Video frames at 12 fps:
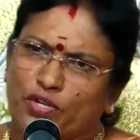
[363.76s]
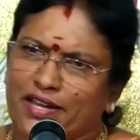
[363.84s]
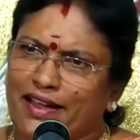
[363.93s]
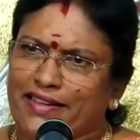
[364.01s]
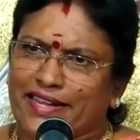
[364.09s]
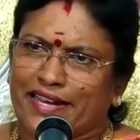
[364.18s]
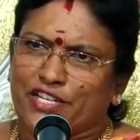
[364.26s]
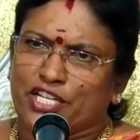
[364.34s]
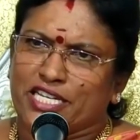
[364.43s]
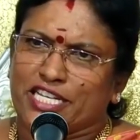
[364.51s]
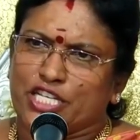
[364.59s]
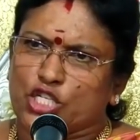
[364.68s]
உண்டா
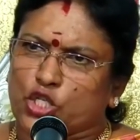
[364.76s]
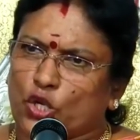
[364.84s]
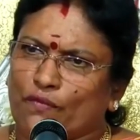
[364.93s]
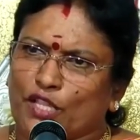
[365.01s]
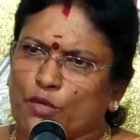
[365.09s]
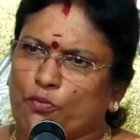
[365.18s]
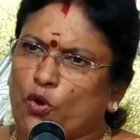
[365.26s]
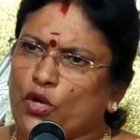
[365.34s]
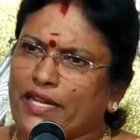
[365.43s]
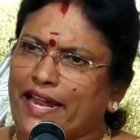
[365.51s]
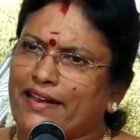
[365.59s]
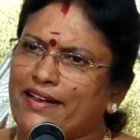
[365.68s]
என்று சொல்வது
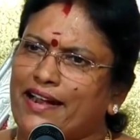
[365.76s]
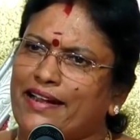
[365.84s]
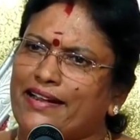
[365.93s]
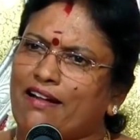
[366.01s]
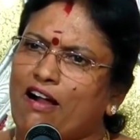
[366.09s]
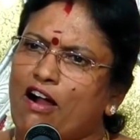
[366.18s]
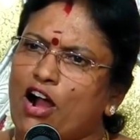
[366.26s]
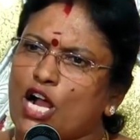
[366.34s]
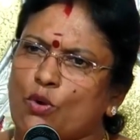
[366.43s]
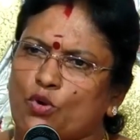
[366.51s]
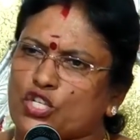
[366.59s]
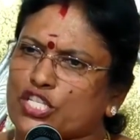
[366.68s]
போல் என்ன
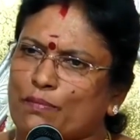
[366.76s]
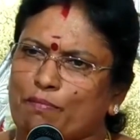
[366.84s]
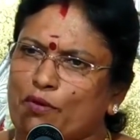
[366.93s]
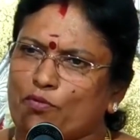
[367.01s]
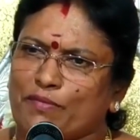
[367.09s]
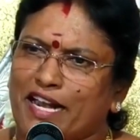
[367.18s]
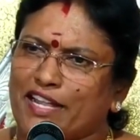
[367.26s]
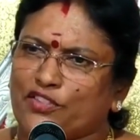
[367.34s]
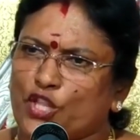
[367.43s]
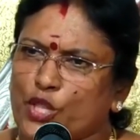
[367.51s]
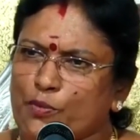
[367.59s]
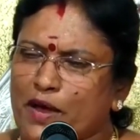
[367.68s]
அழகாக ஒரு சம்பவம்
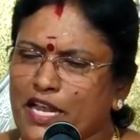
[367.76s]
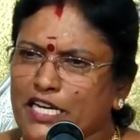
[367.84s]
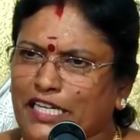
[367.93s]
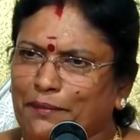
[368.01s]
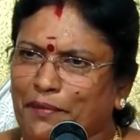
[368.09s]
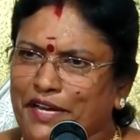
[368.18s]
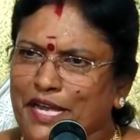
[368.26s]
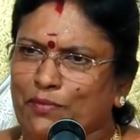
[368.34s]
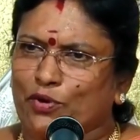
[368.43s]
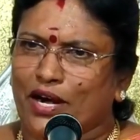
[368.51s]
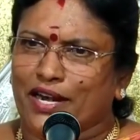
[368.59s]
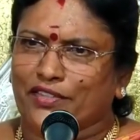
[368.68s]
நடந்தது பாருங்கள் பெரிய
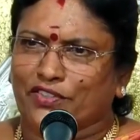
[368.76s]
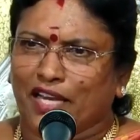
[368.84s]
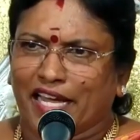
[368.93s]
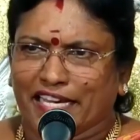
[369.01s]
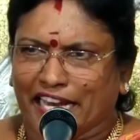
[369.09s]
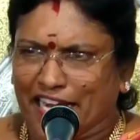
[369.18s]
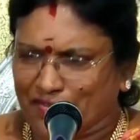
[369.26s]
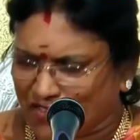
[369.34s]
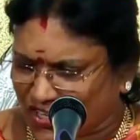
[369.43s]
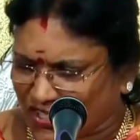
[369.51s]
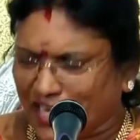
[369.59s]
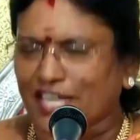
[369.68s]
புராணத்திலே
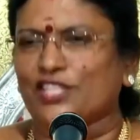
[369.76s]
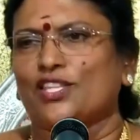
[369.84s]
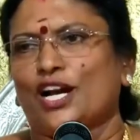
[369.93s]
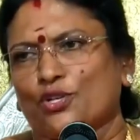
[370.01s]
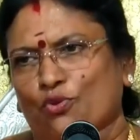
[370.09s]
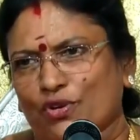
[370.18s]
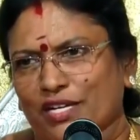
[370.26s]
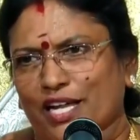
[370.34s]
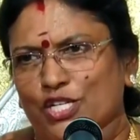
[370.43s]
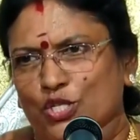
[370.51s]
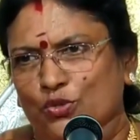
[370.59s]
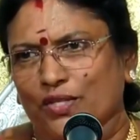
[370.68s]
இறைவன்
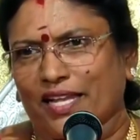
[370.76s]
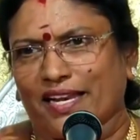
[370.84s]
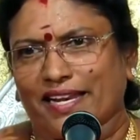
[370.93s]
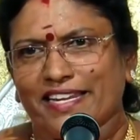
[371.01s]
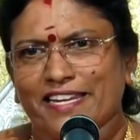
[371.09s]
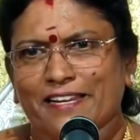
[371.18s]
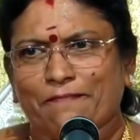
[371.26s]
தடுத்தாட்கொண்டான் சுந்தரரை